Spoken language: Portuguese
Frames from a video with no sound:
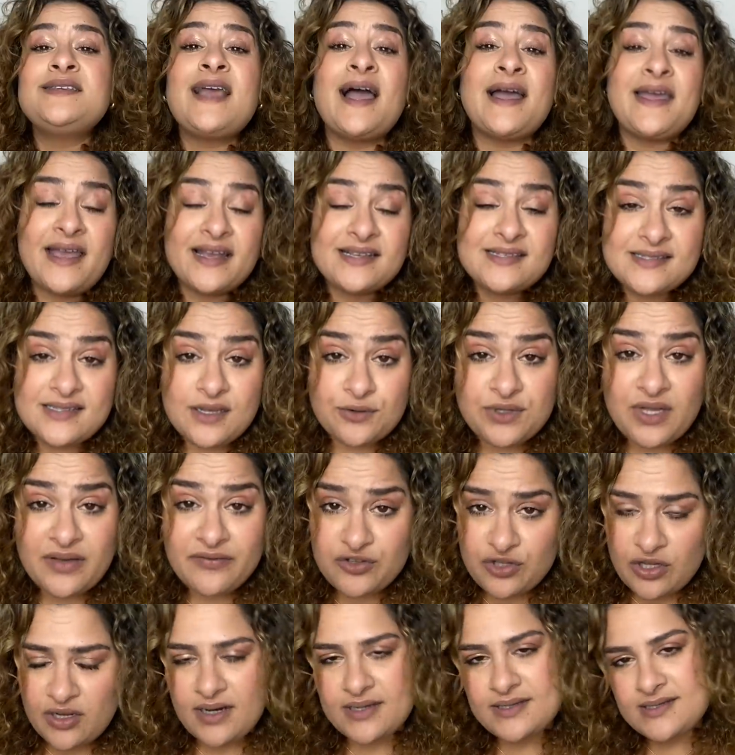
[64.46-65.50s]
E a reação da
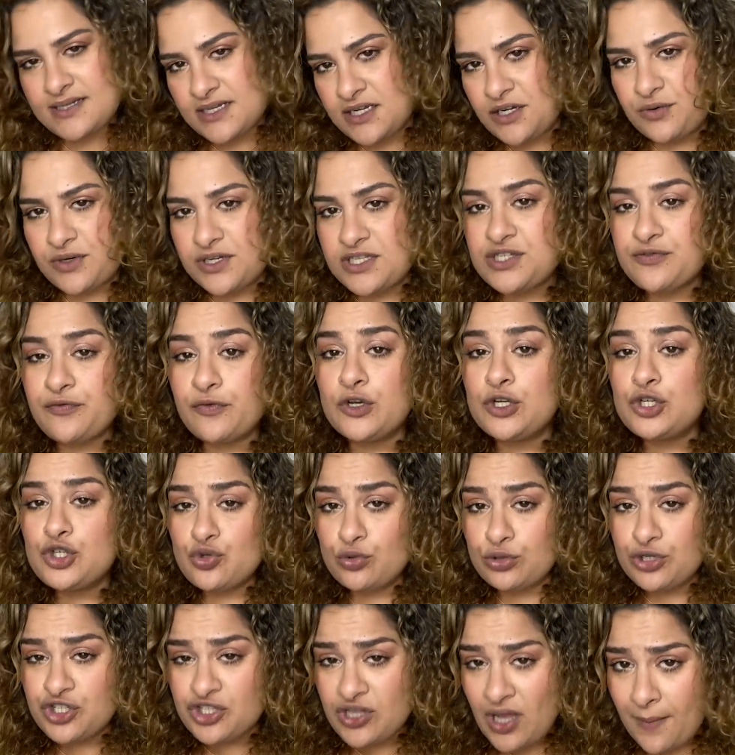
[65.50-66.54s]
Victoria's Secret foi
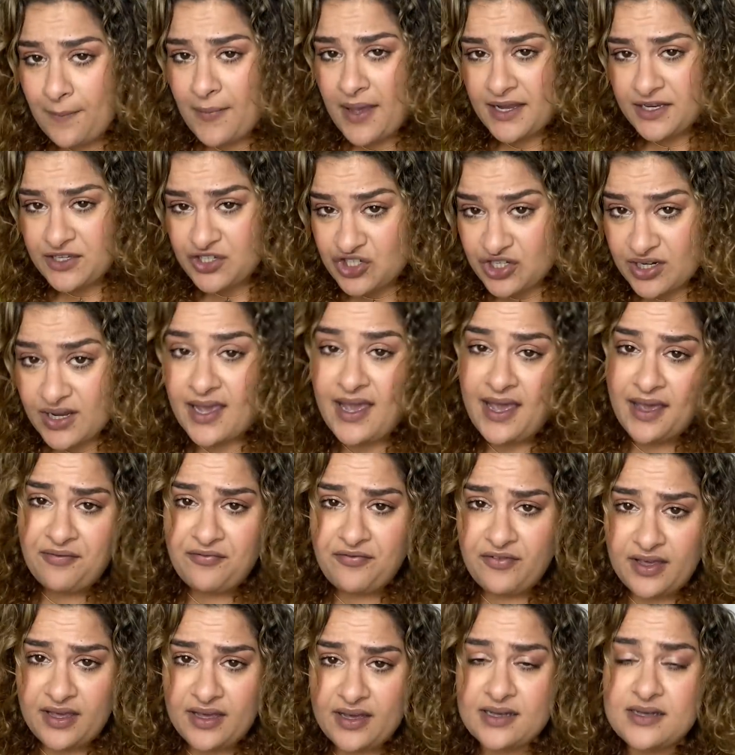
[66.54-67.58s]
justamente
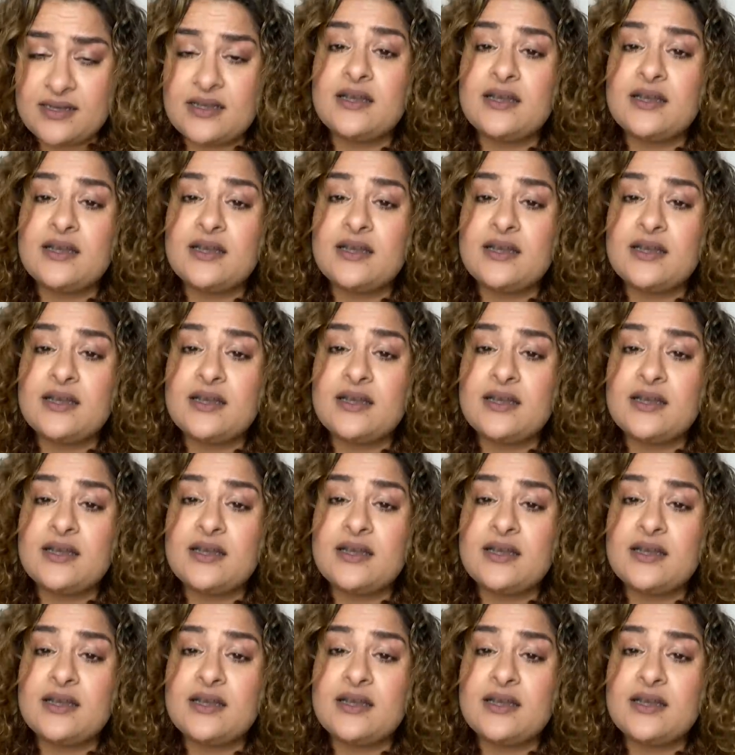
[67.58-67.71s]
rever